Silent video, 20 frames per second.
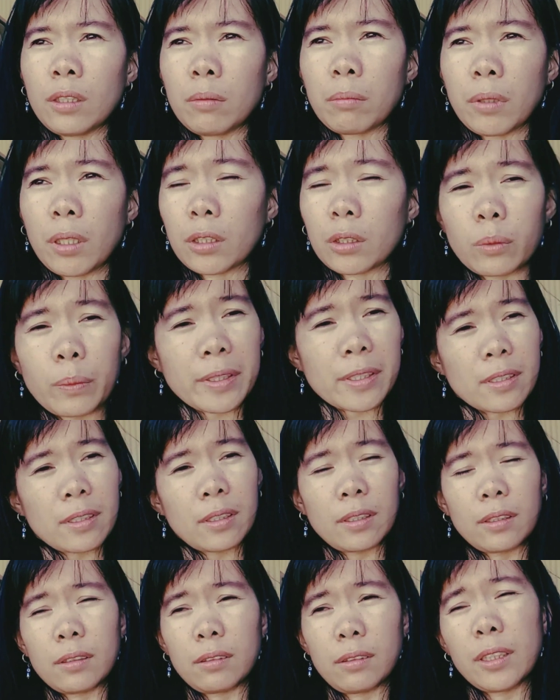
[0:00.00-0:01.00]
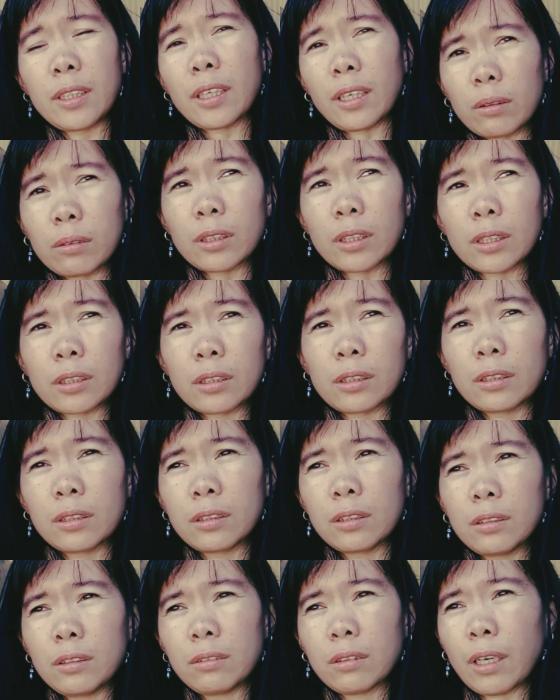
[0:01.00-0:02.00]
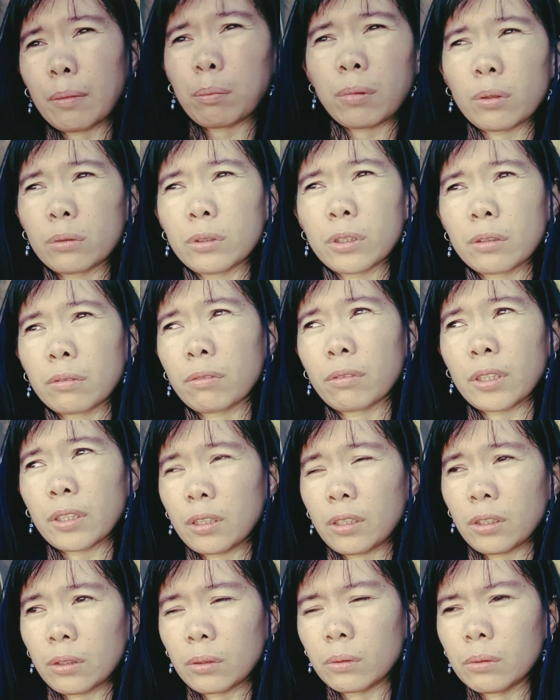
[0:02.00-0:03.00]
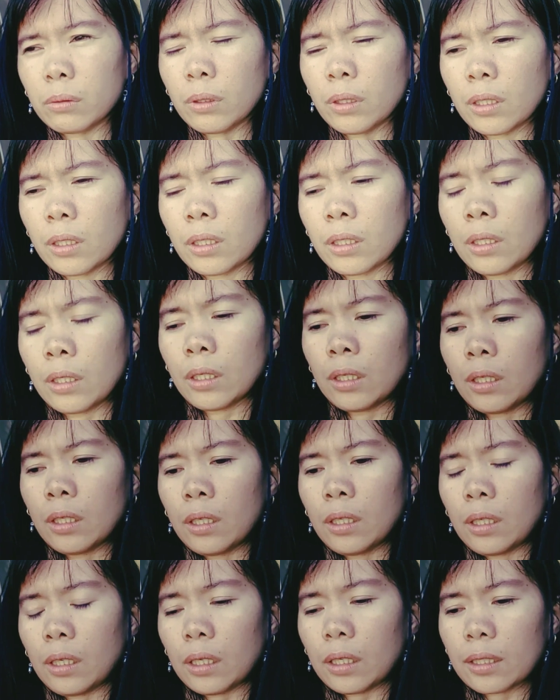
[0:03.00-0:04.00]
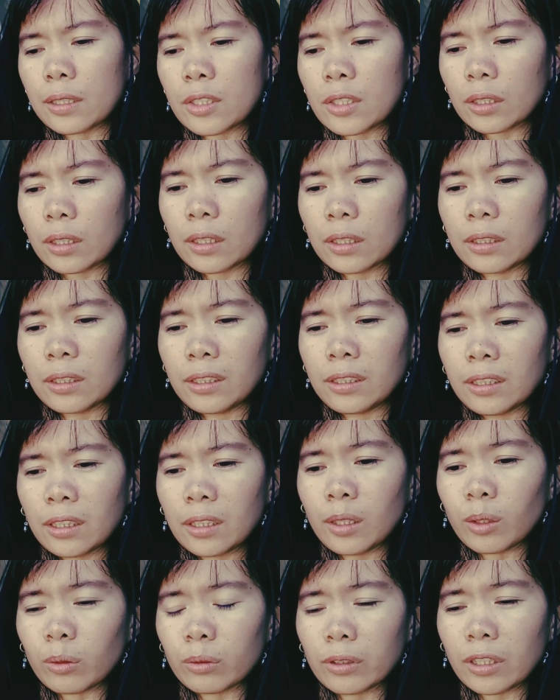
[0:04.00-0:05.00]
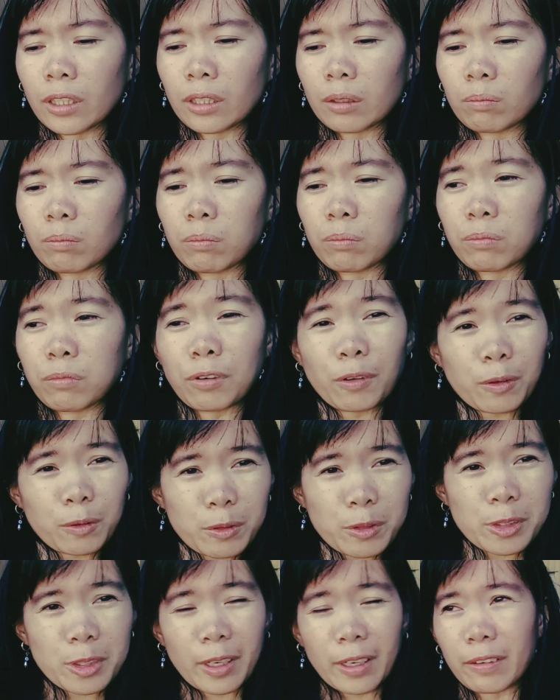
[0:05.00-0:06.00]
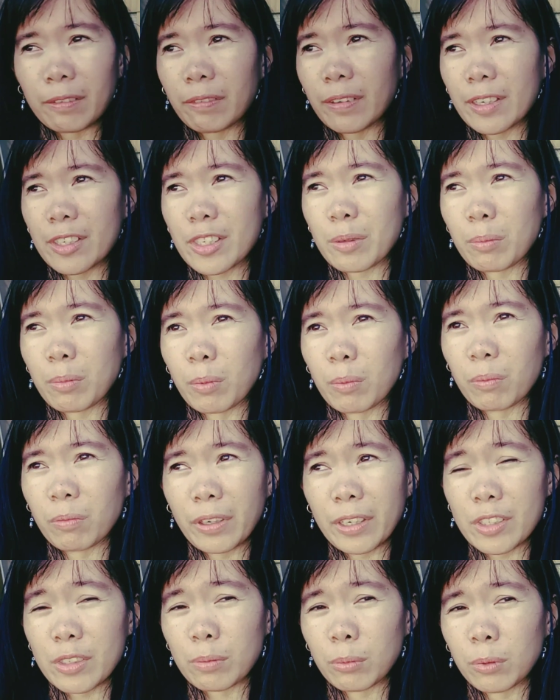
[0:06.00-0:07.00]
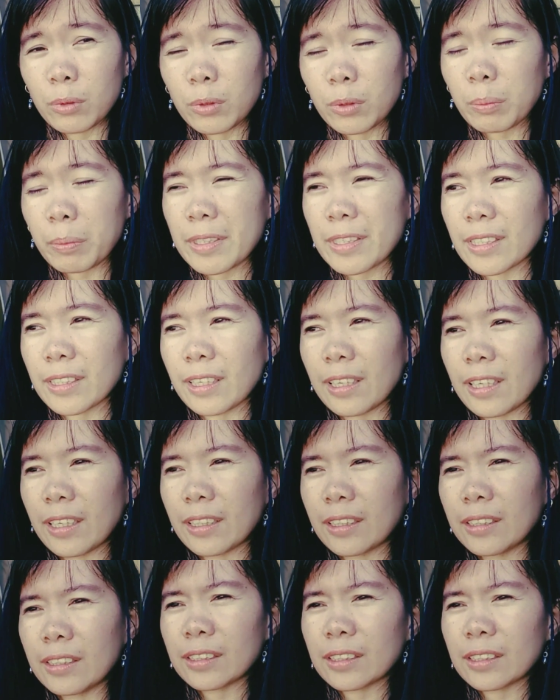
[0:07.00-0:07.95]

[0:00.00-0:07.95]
mga 2 weeks di, nga ako nag-upload ng video. At uh, saka hindi na rin ako nag-post sa Facebook, Facebook, minsan na lang.